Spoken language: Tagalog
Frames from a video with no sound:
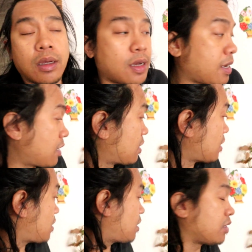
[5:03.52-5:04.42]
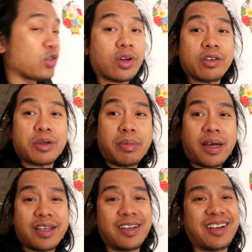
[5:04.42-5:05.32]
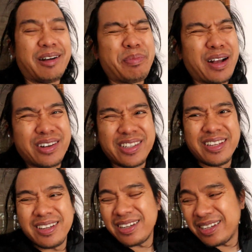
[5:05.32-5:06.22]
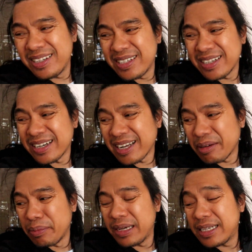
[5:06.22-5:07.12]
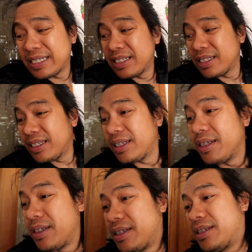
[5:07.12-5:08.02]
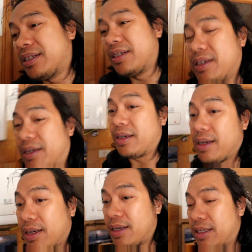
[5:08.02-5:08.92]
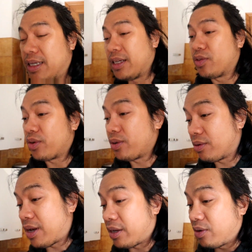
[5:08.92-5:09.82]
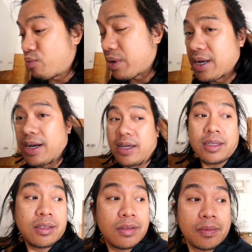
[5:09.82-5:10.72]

Hi, dito na ako sa bahay. Kapagod. Grabe. Ah, iniinit ko na yung aking umagahan.